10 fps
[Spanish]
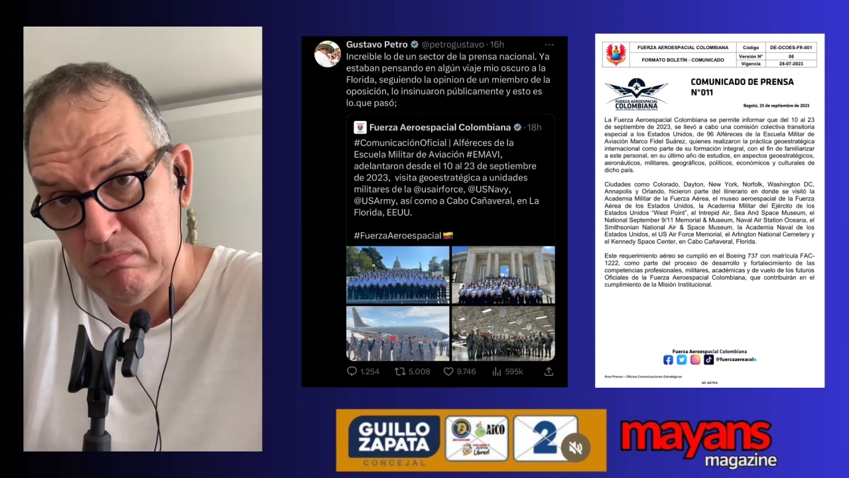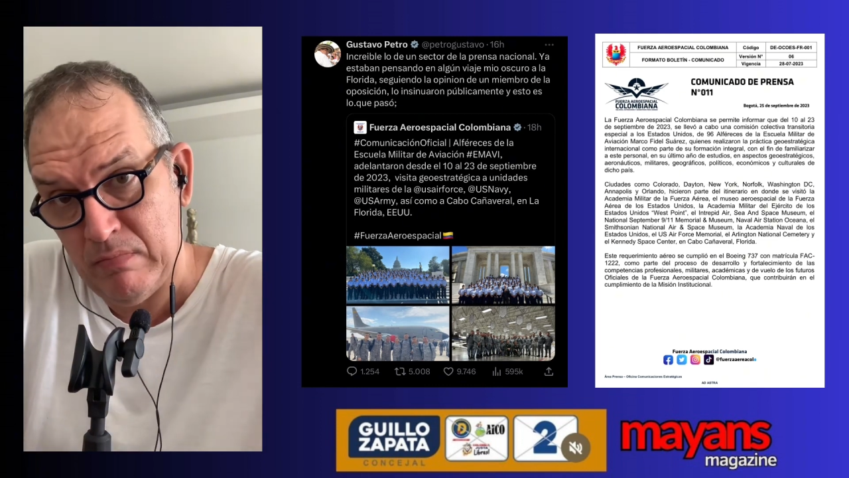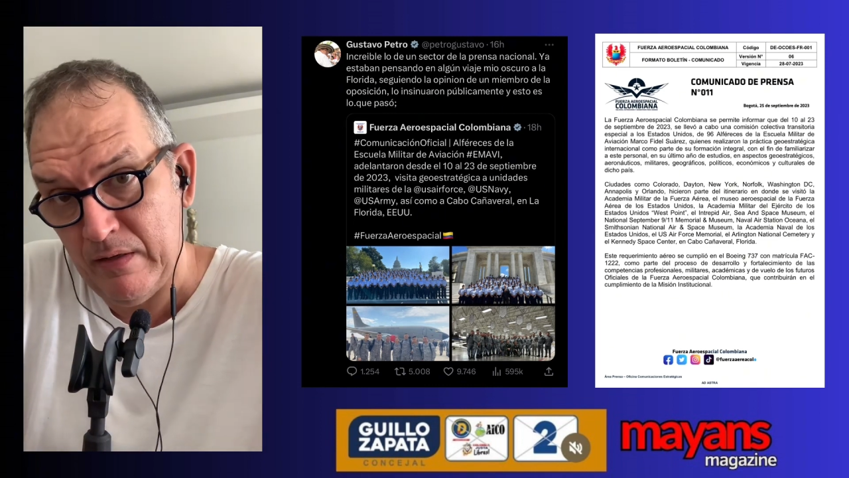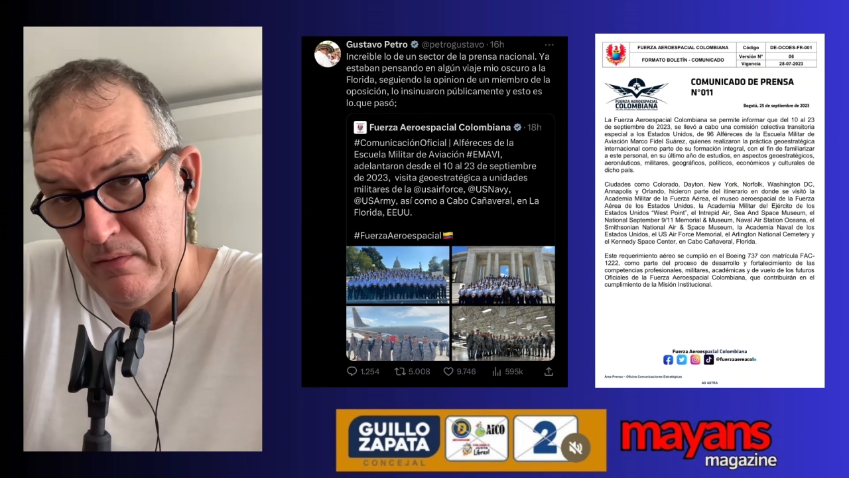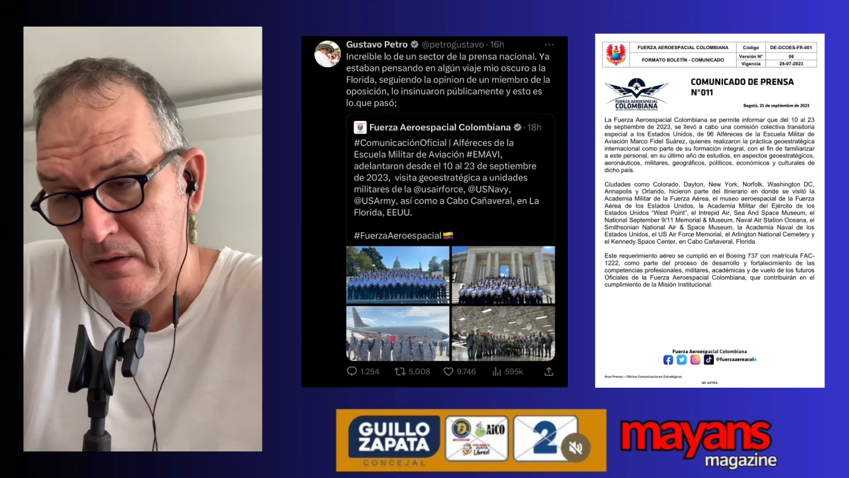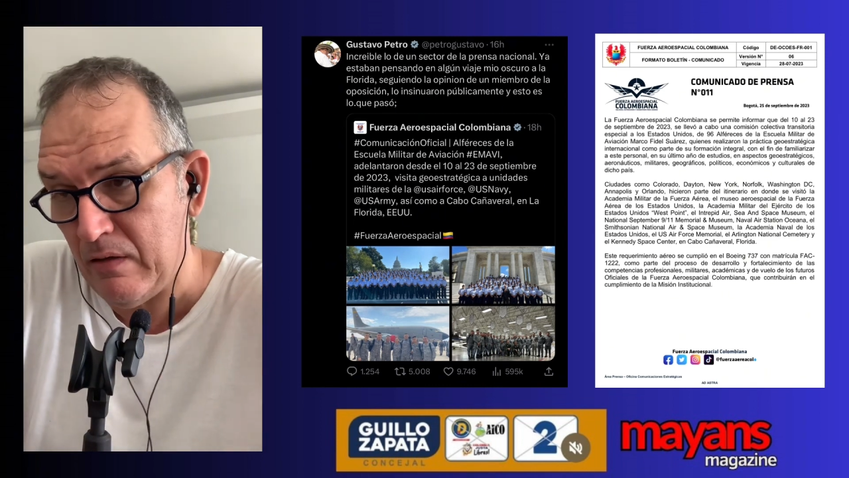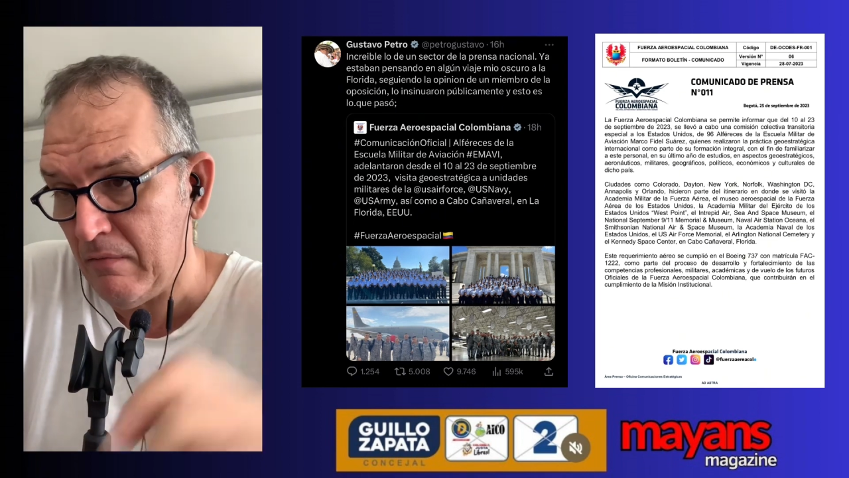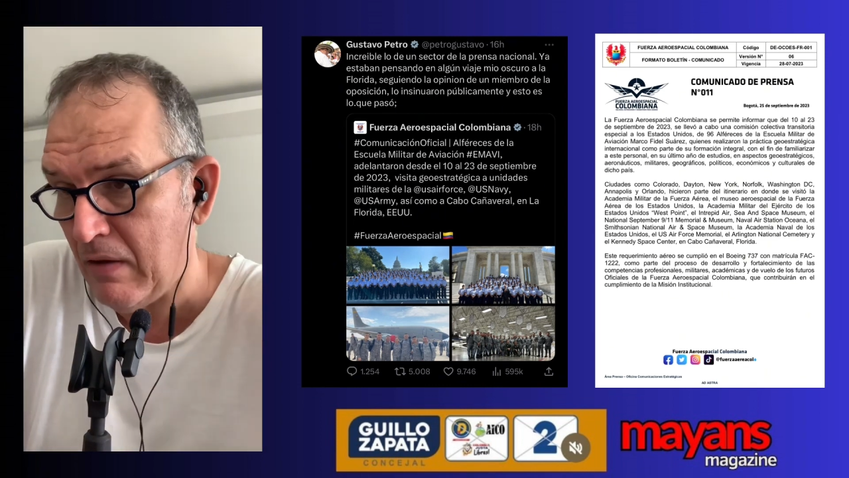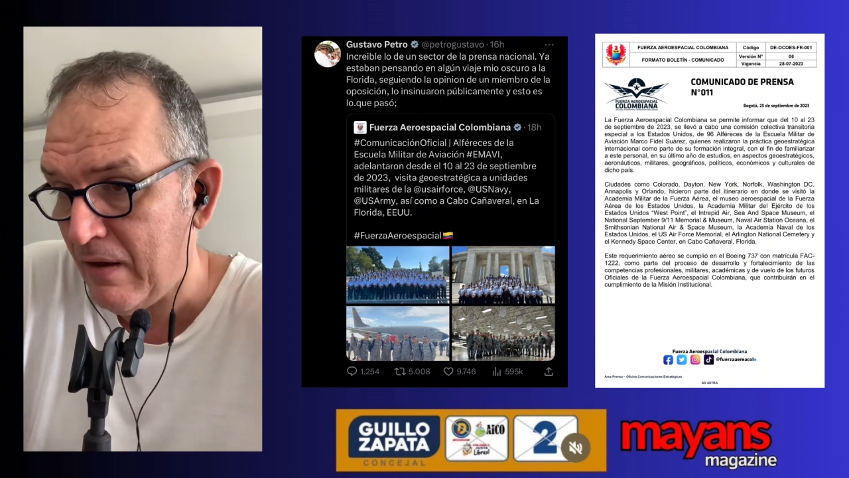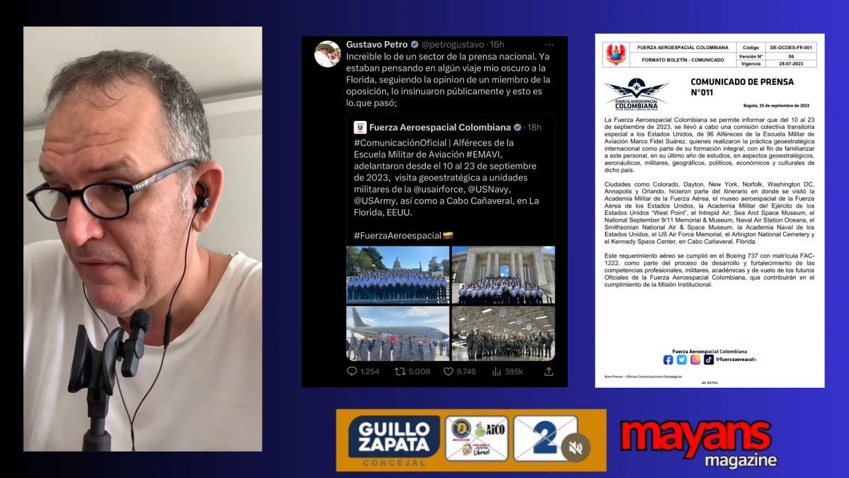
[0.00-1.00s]
este,
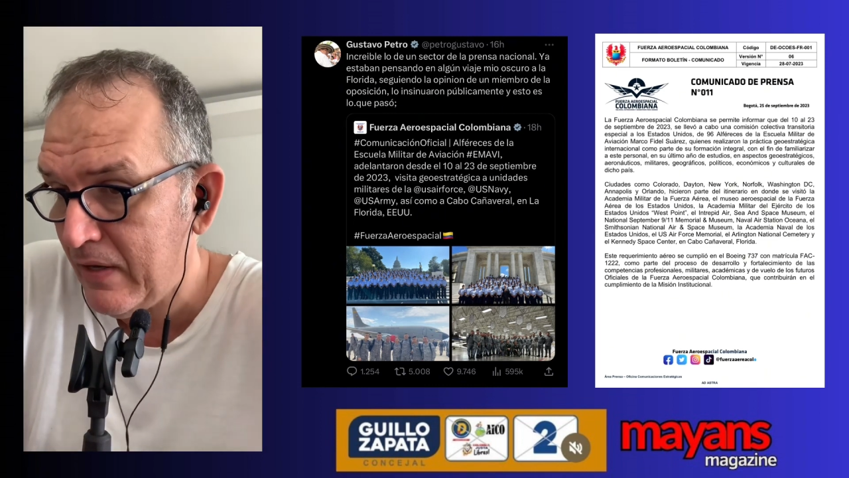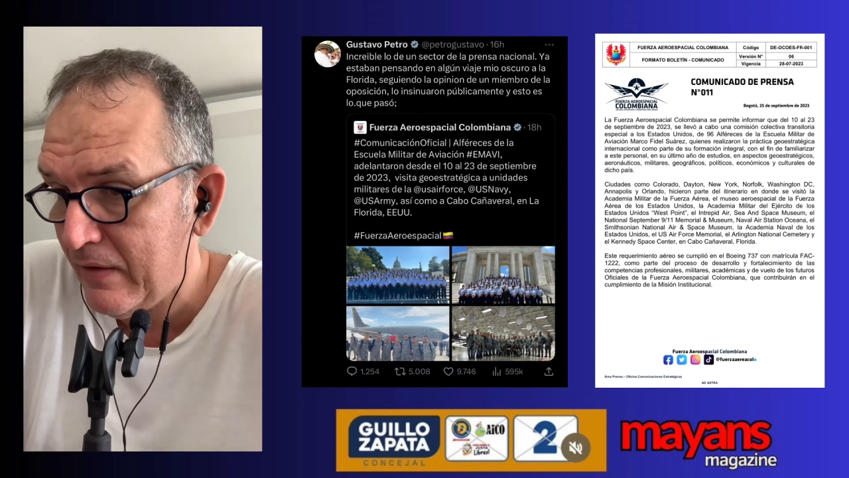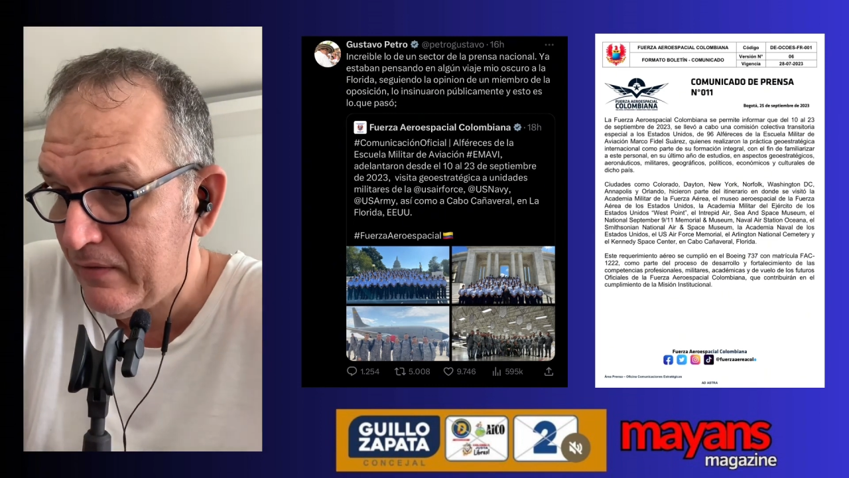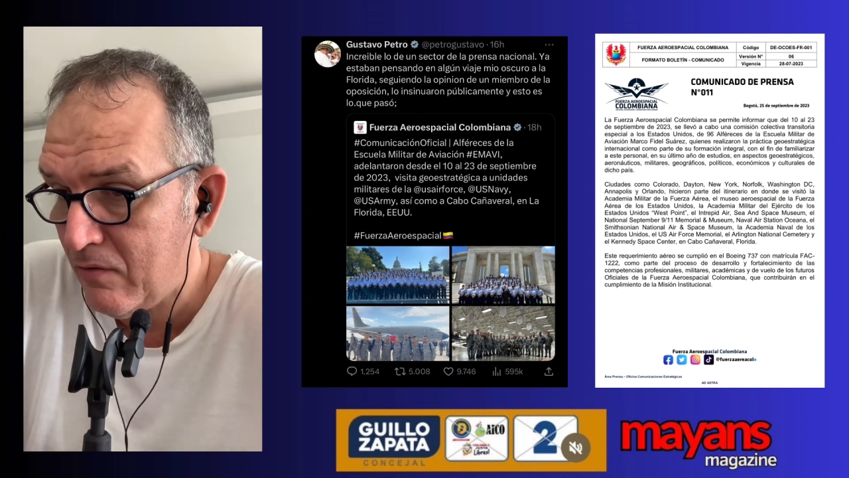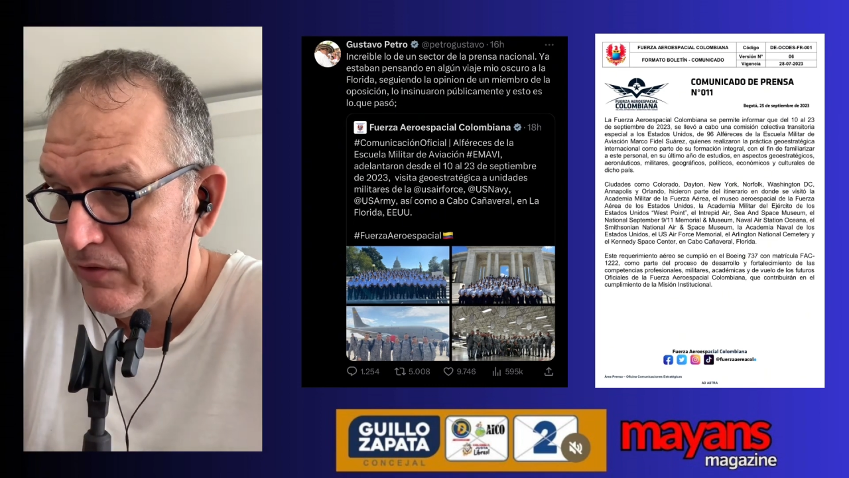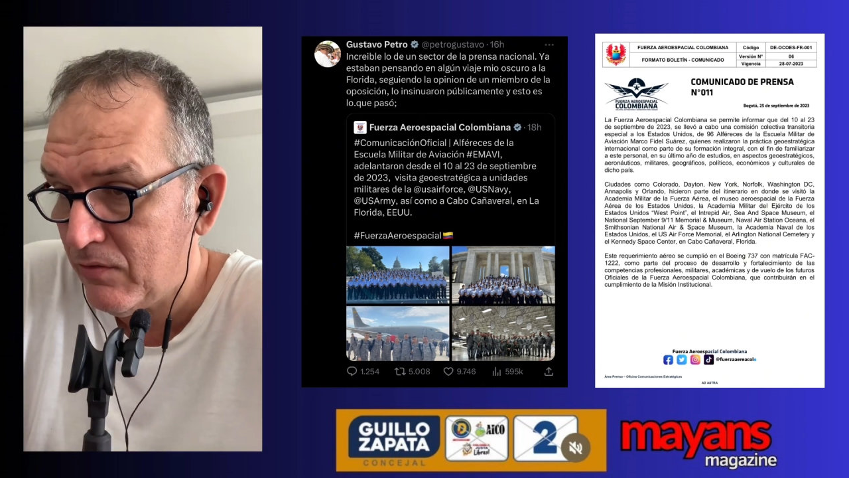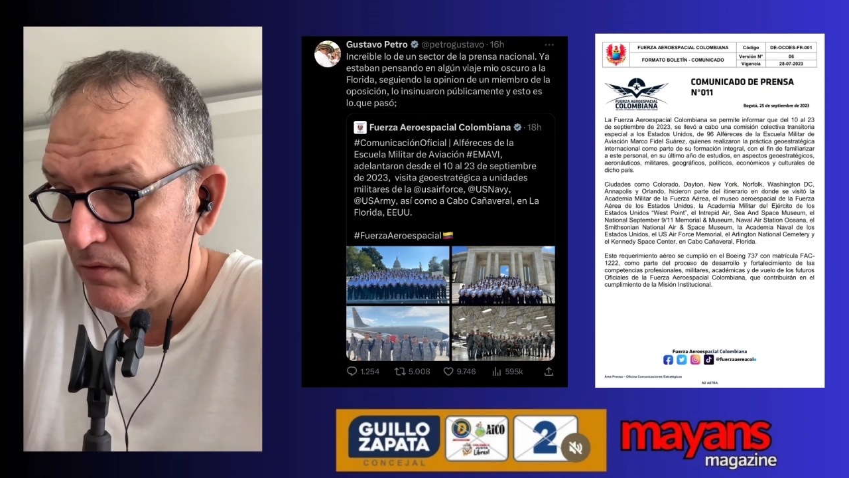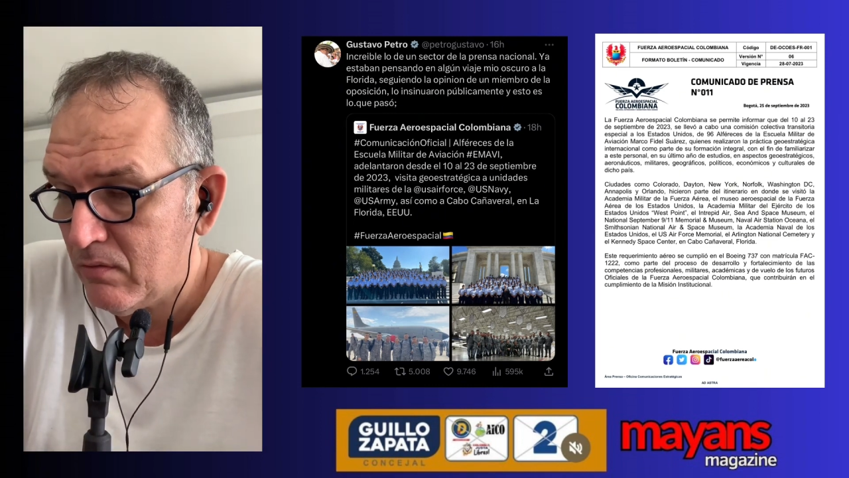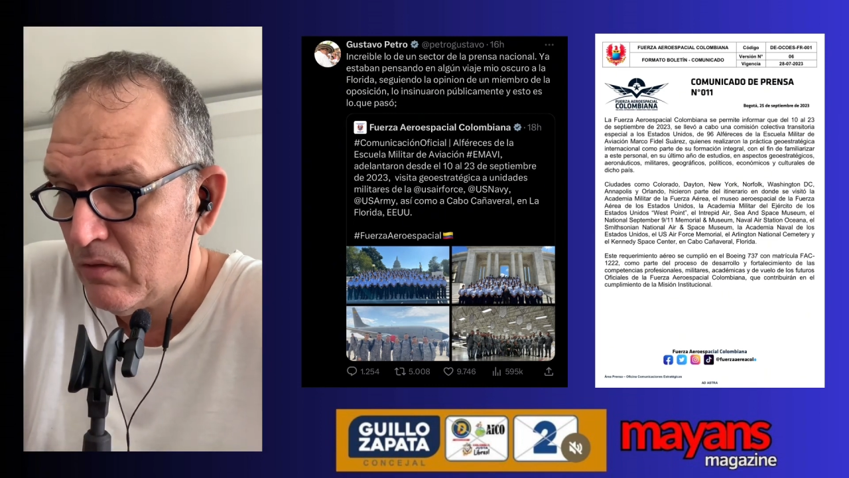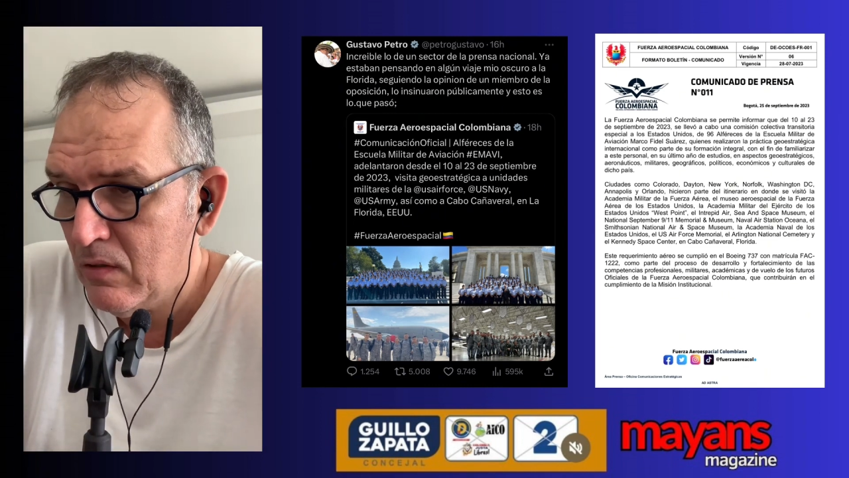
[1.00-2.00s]
va a haber esta
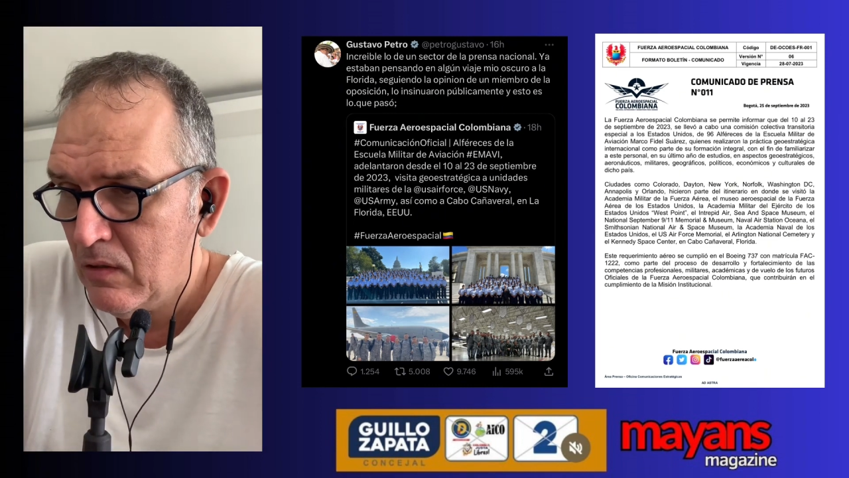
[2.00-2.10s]
cuestión.